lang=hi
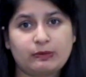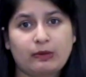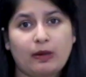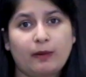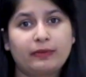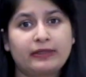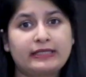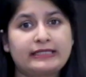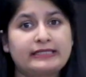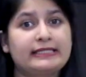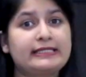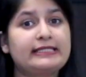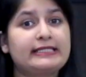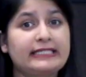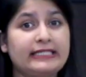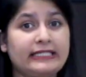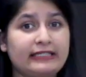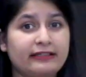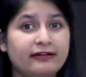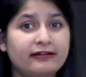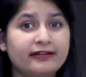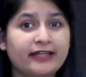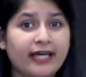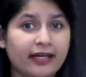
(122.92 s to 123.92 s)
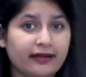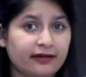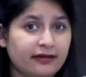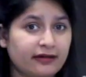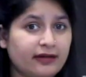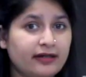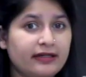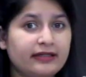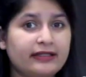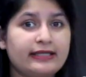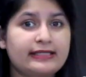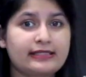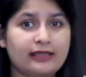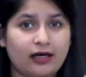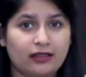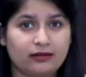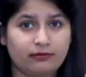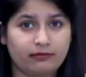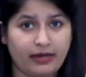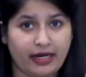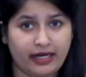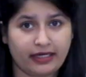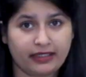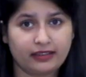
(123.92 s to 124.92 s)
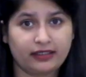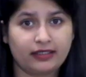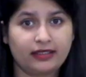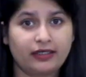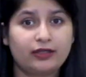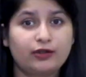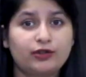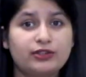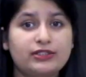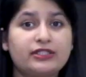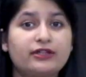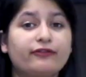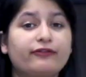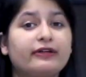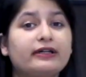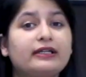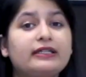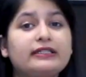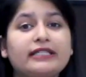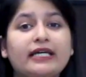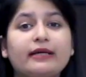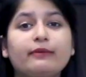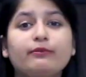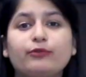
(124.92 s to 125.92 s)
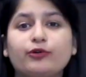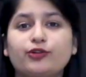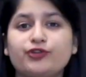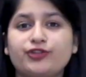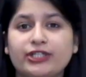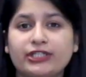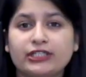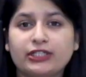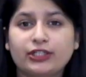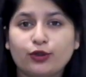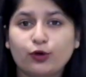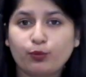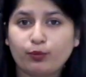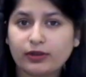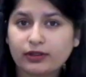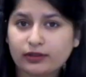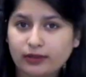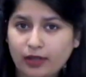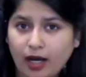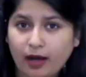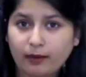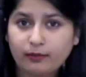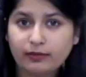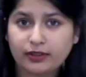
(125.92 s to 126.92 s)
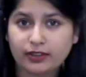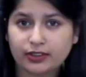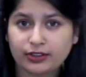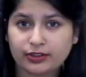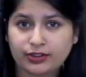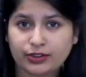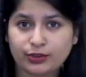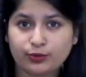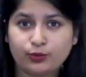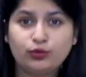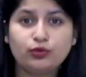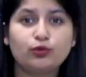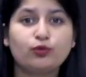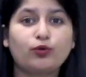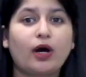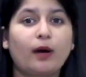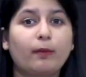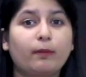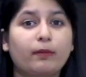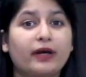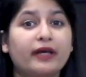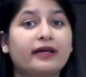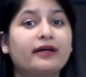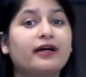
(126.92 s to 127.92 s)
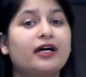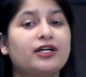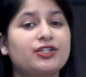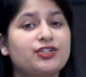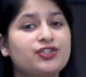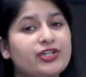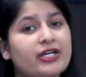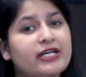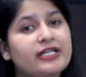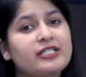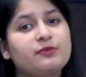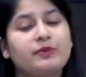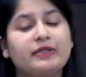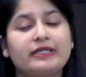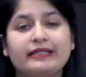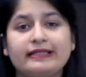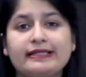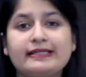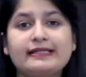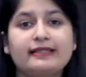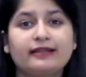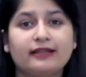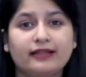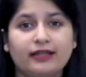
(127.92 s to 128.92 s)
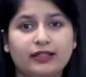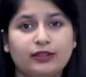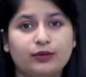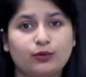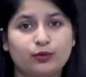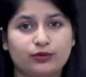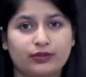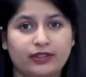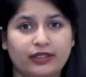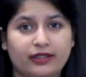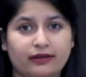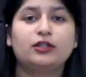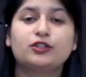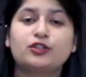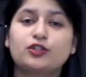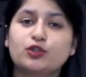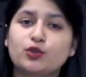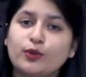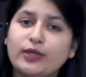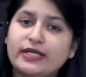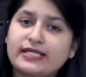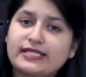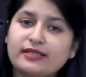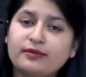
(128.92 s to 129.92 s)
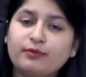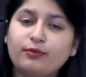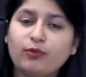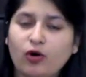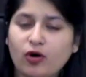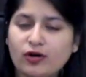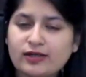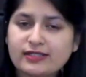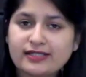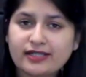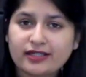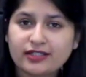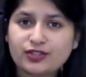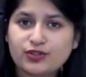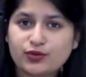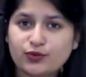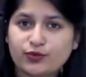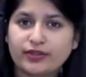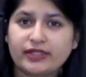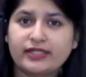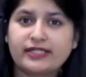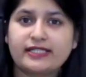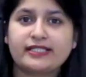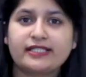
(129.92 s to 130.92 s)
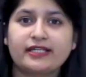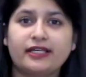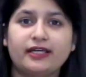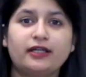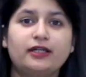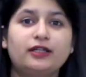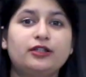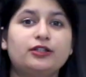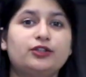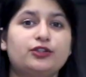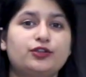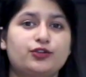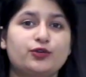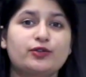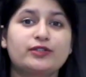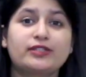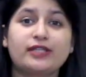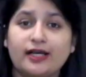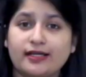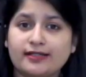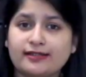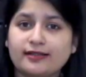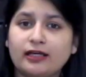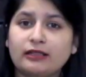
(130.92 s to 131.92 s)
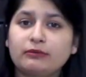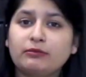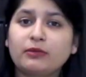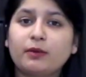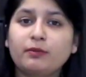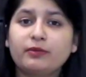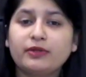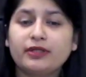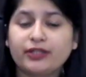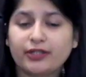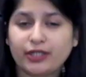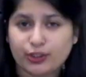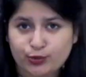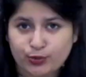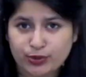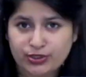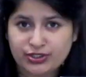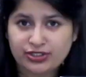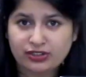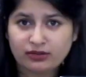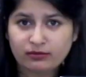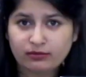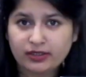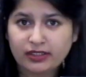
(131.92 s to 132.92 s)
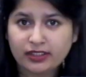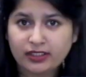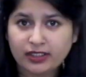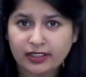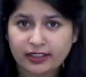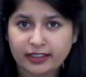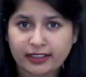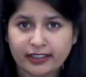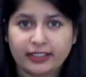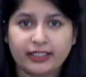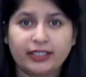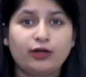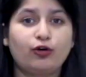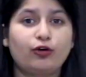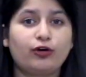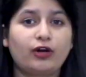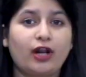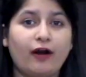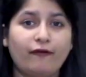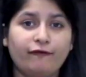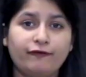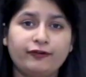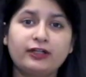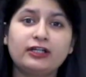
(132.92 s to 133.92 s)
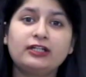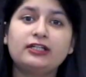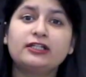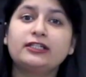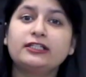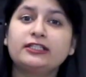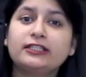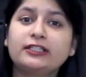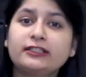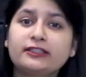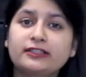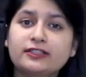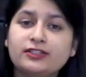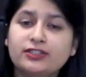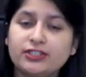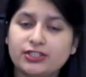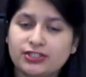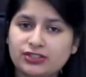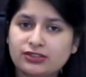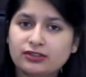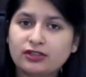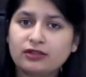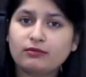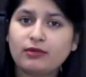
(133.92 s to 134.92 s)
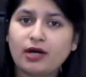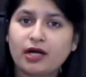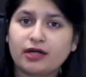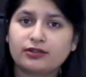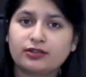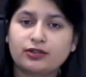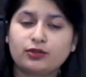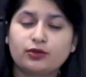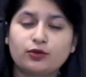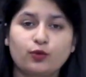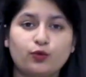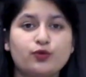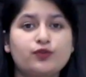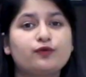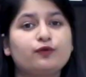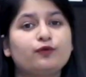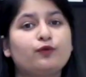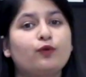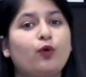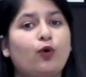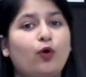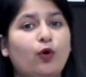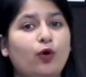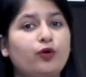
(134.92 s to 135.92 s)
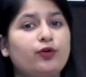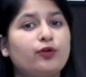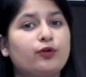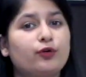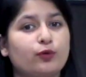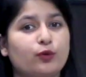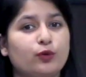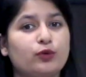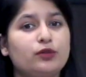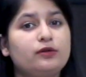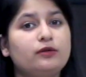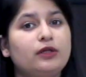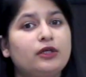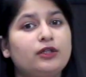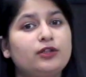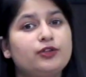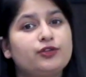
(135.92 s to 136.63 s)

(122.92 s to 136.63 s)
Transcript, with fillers: जब आप किसी सीनियर कैंडिडेट के साथ बैठ के किसी रियल टाइम प्रोजेक्ट के ऊपर काम करते हो तो आपका एक अच्छा एक्सपीरियंस गेन होता है सो so, ऐसे बहुत सारे स्टूडेंट्स हैं जो साथ साथ में अपनी ग्रेजुएशन भी कर रहे हैं और आफ्टर लर्निंग दिस डिजिटल मार्केटिंग कोर्स वो ऑन रोल